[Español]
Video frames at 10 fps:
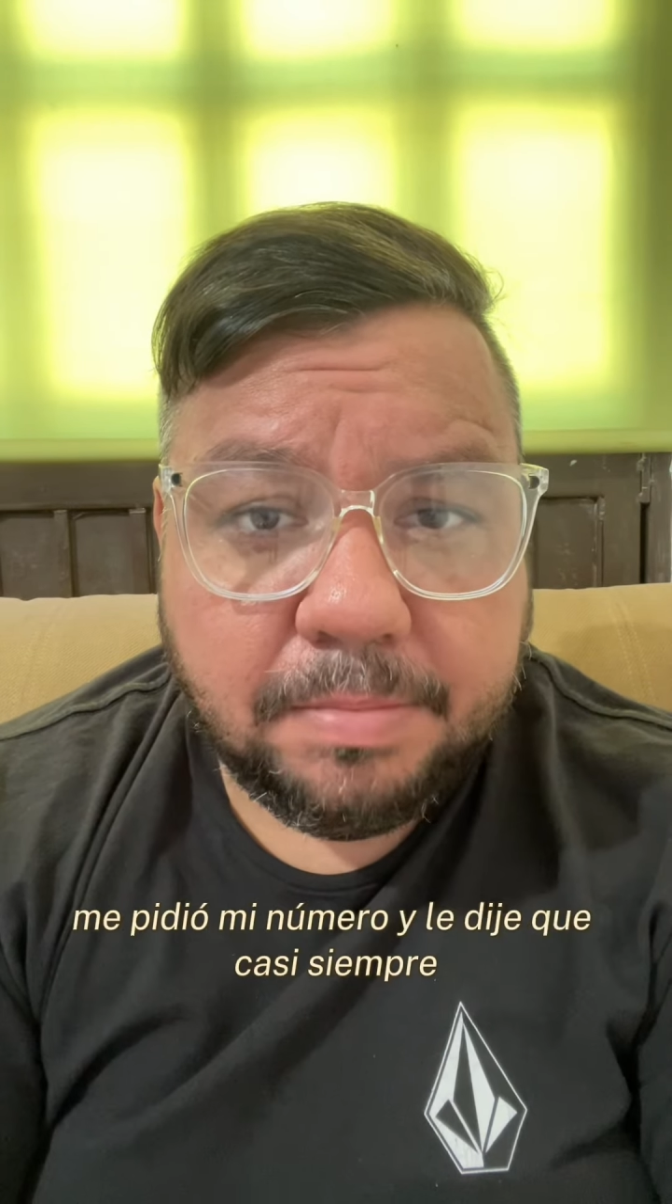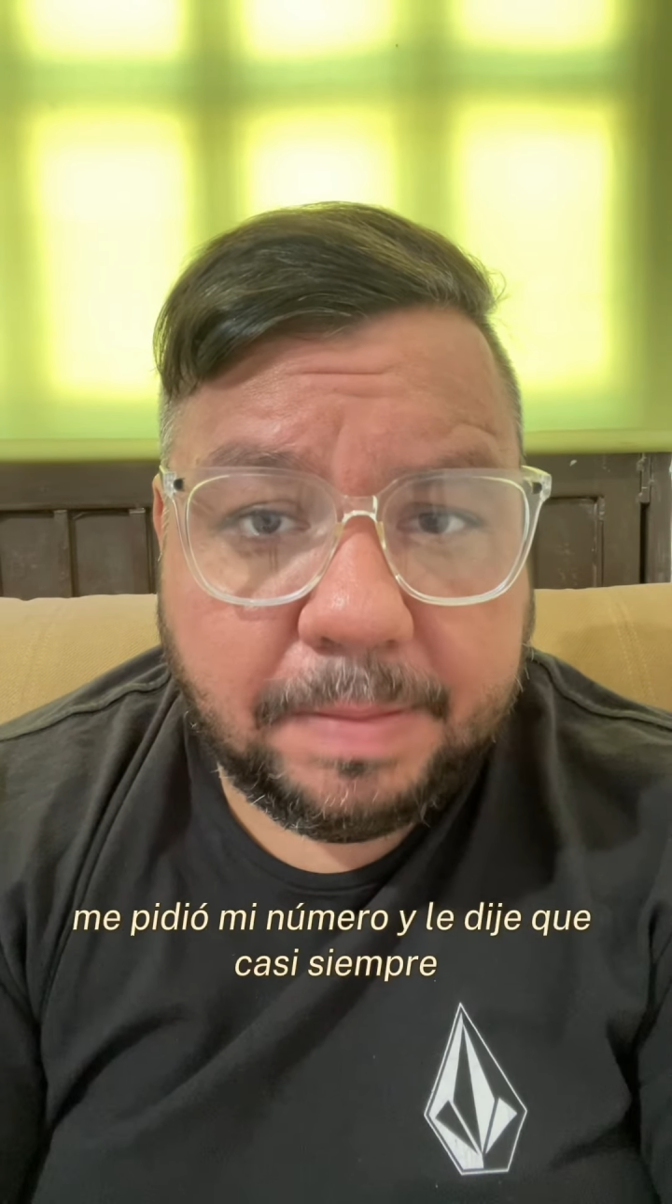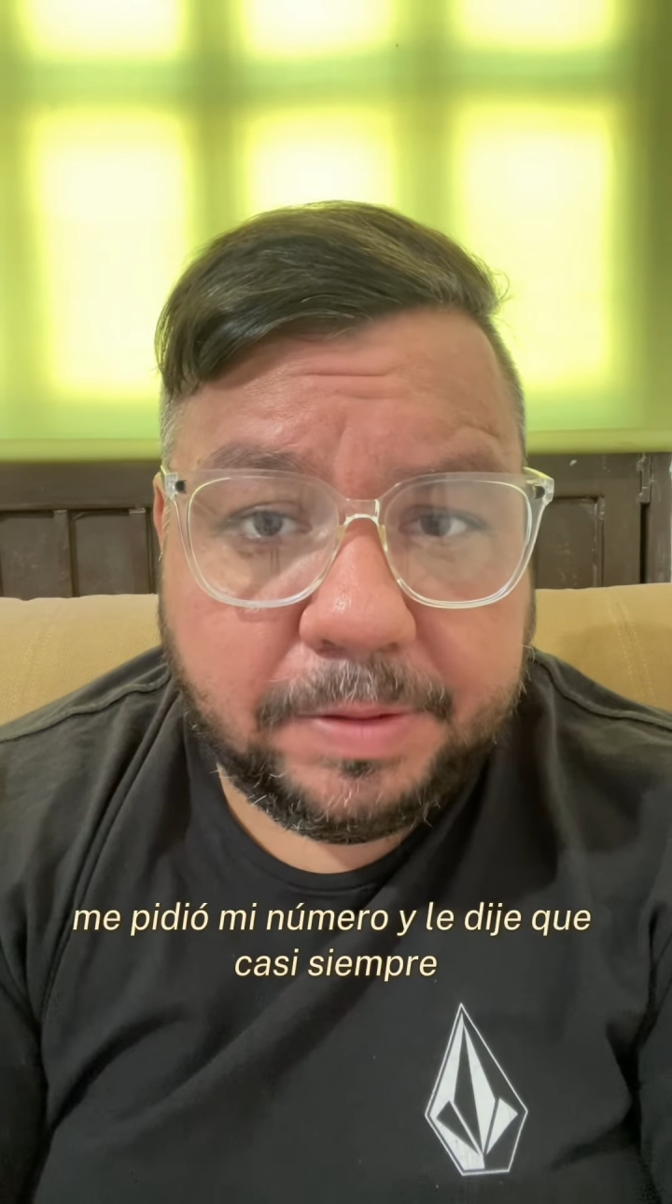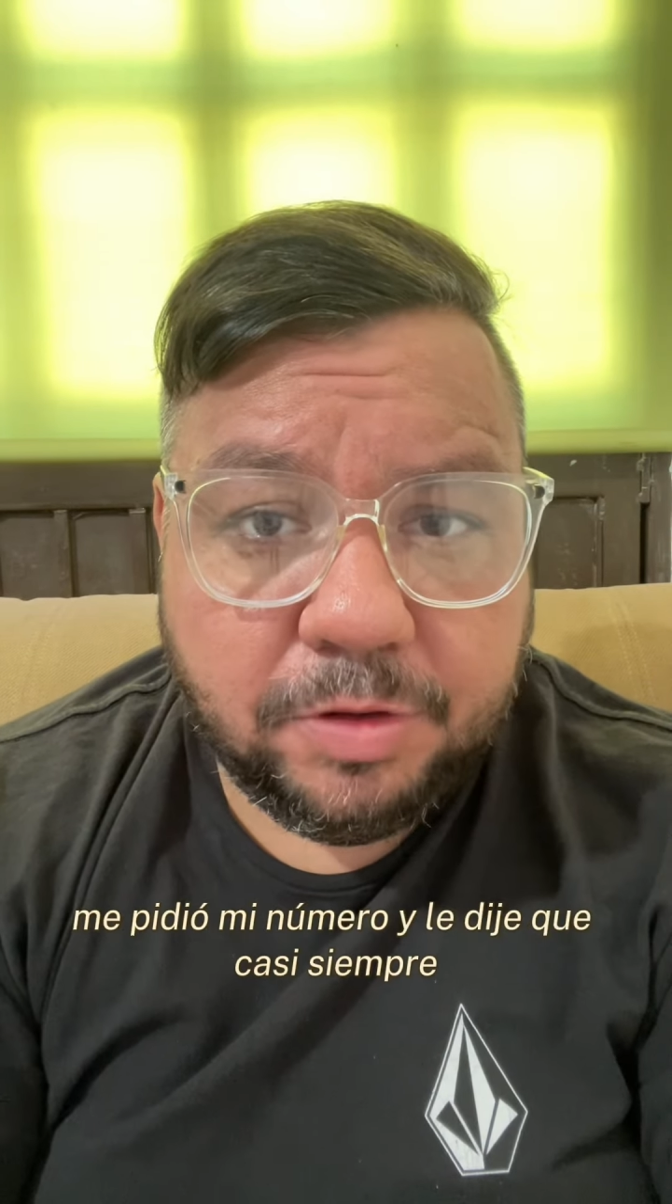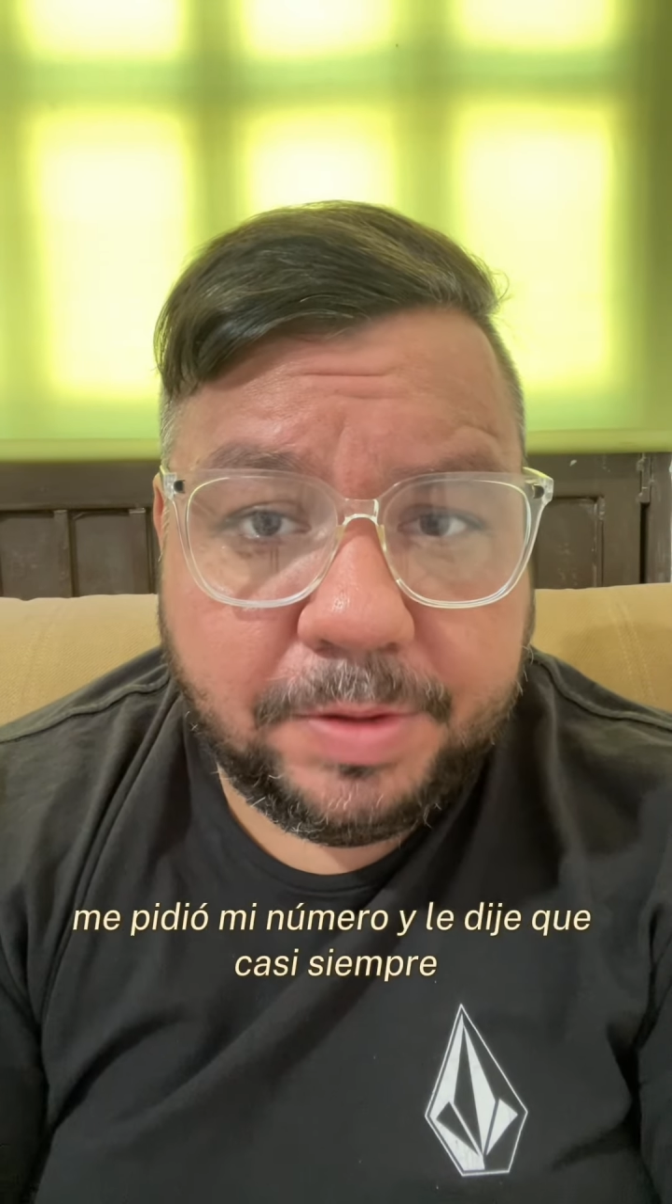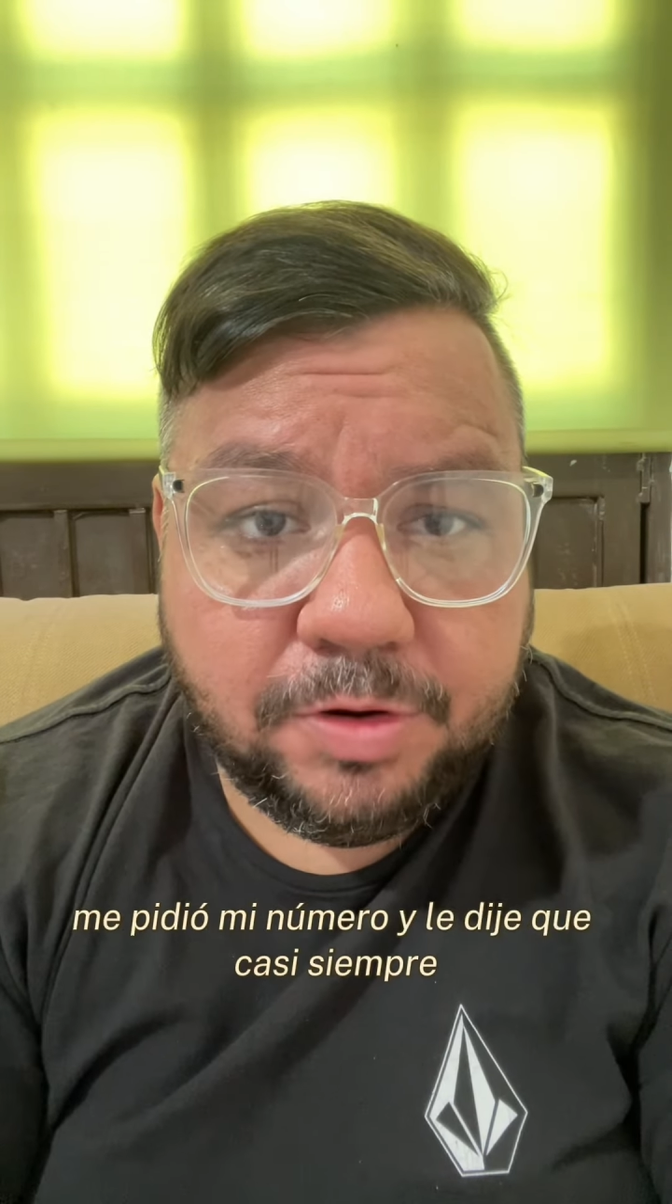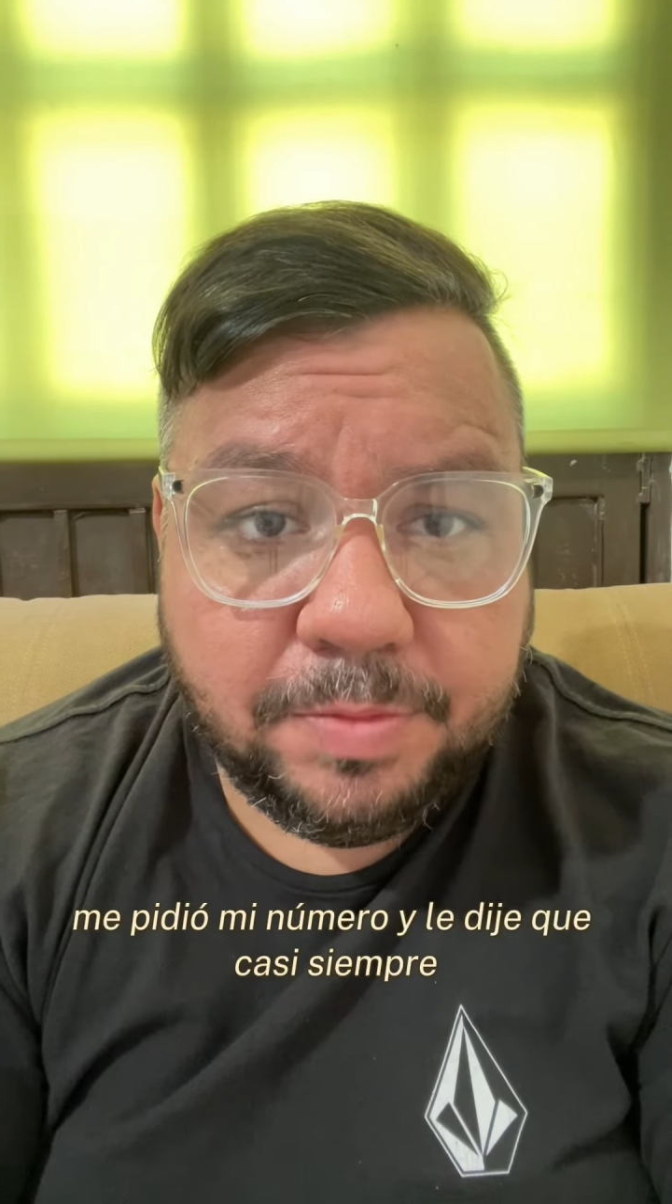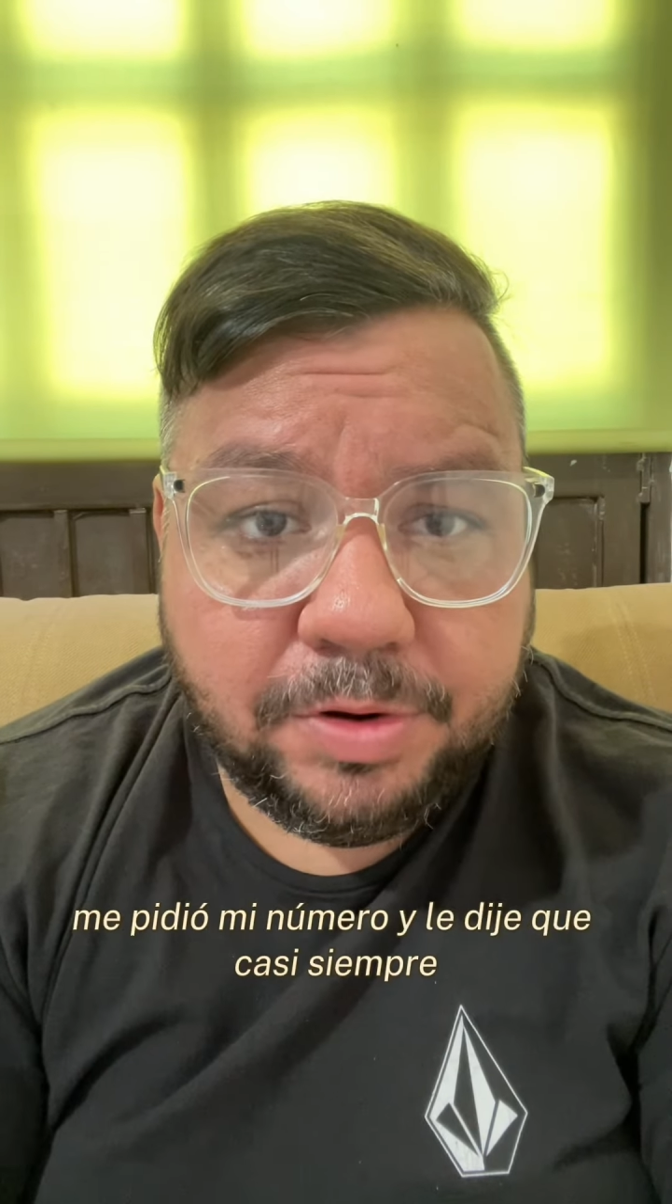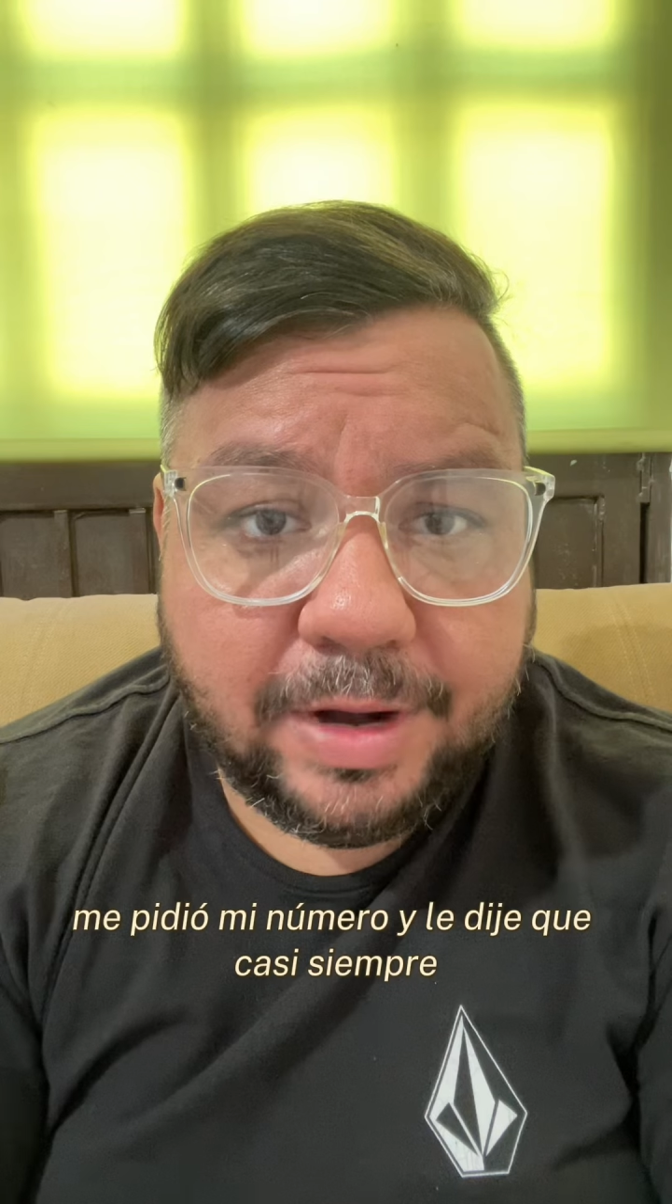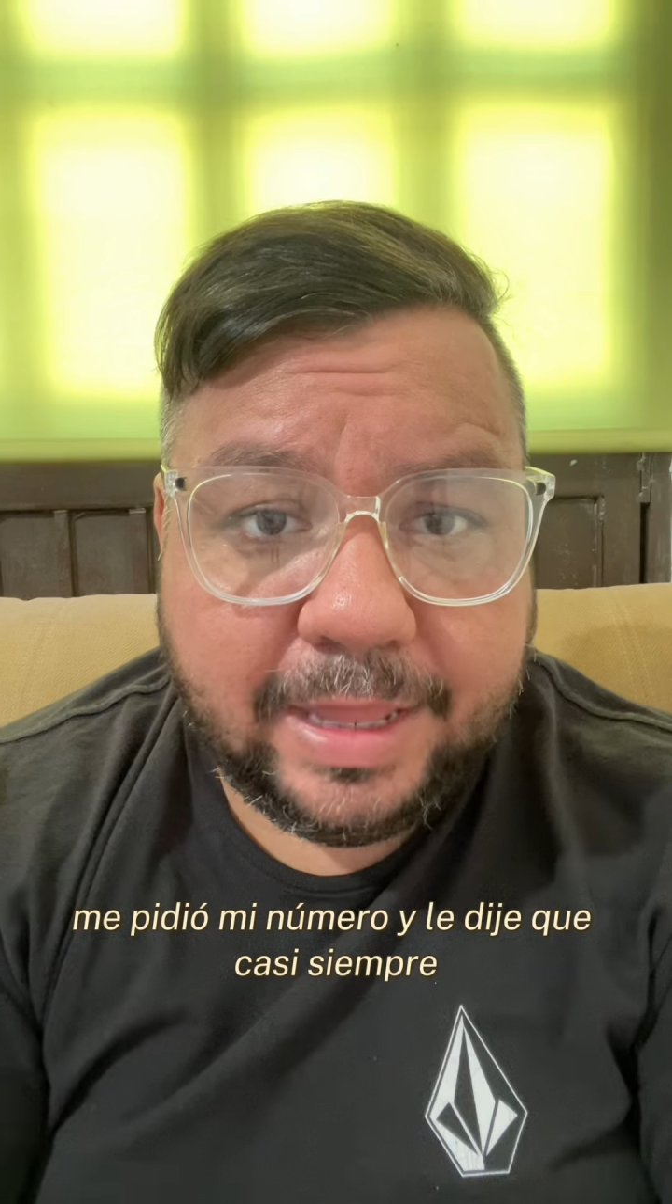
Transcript: Me pidió mi número y